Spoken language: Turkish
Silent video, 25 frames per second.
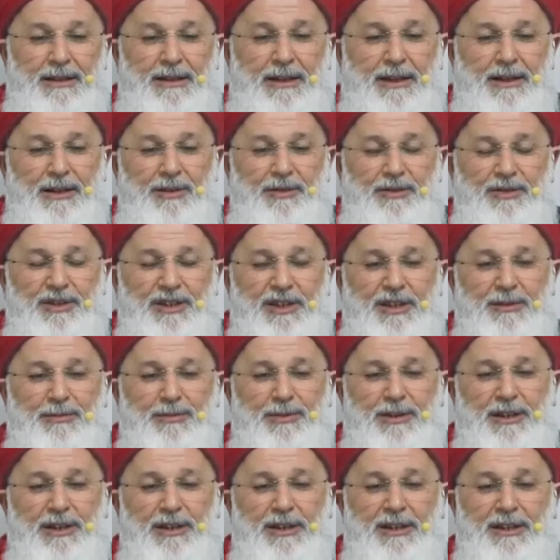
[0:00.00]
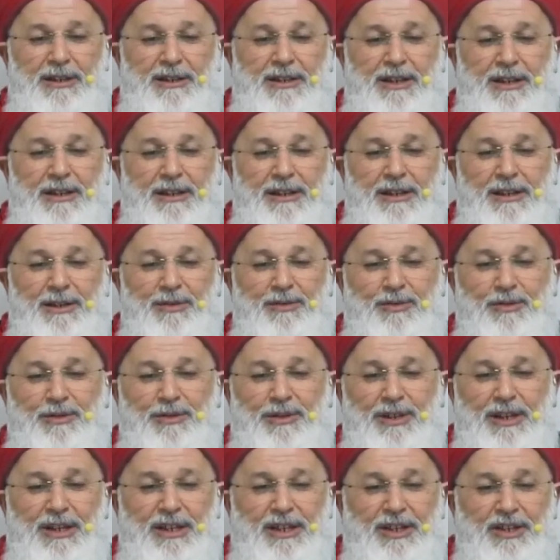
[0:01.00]
daha önce yapılan hatalar
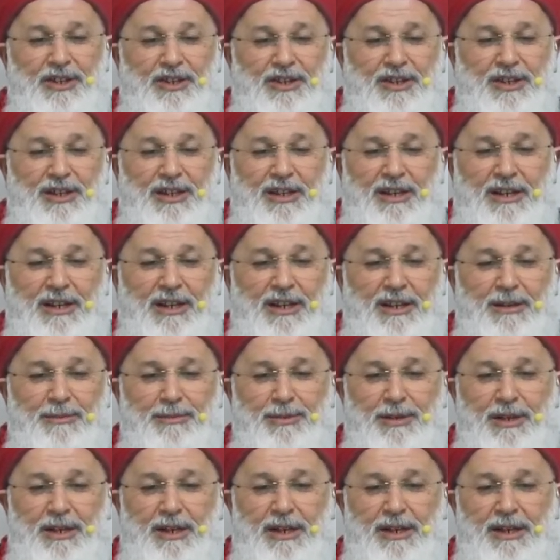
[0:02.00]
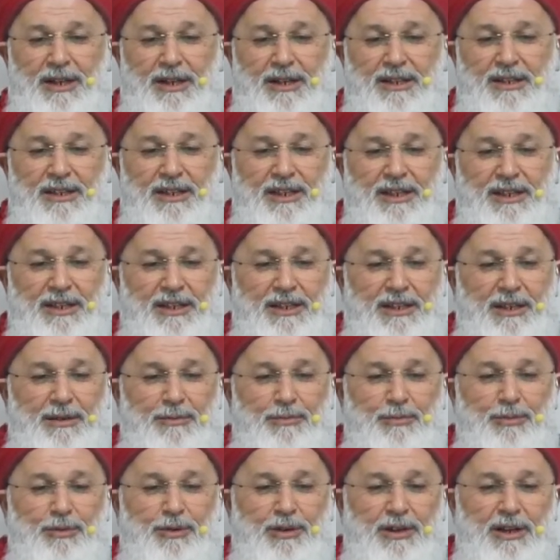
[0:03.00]
yüzünden kişinin kalbi karardı ise
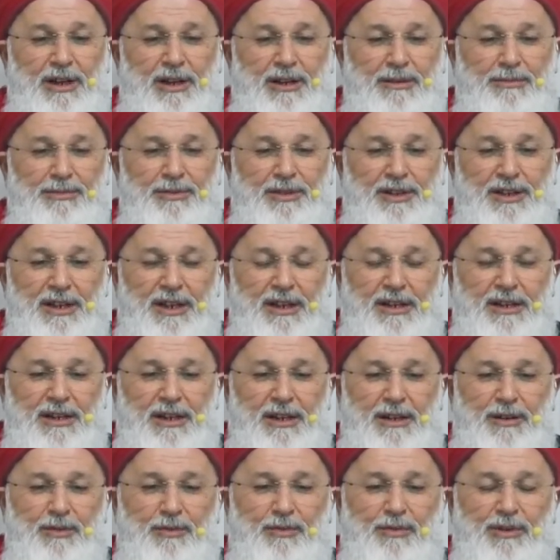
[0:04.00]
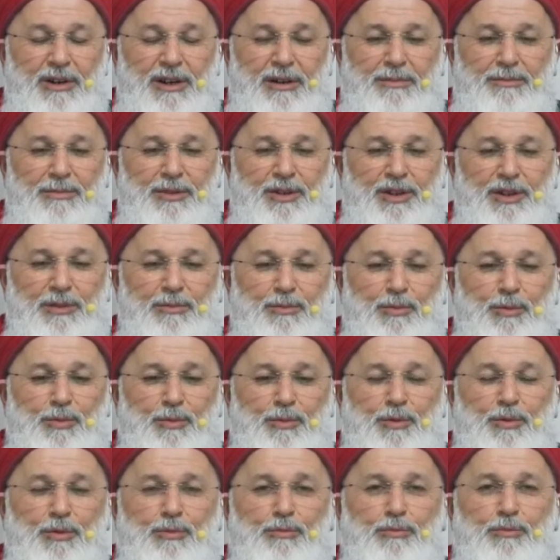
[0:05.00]
bu kalbin tekrar nurlanması
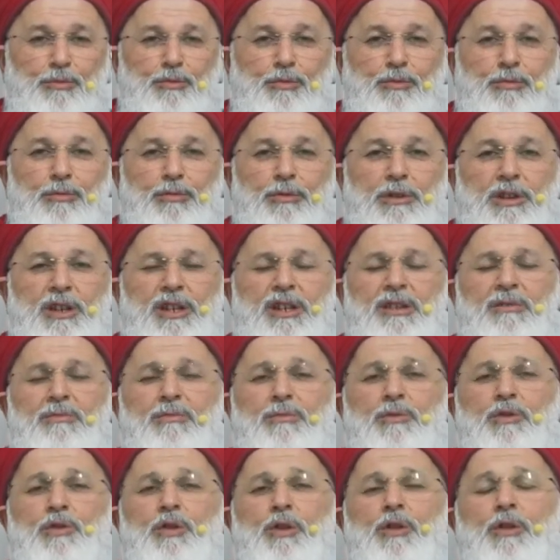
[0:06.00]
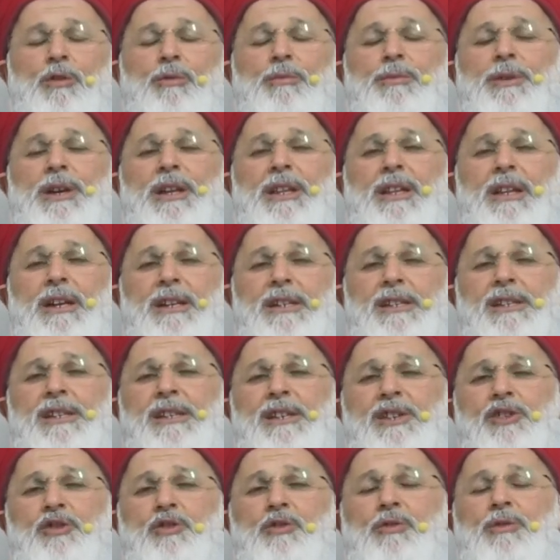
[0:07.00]
mümkün mü? Kim tövbe
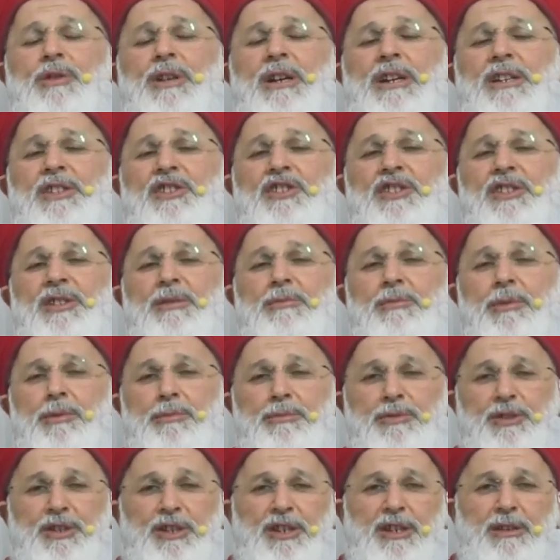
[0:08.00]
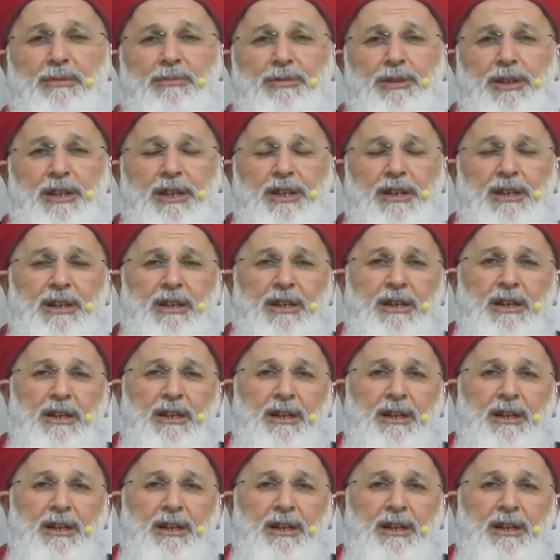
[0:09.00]
ederse hiç günah işlememiş gibidir.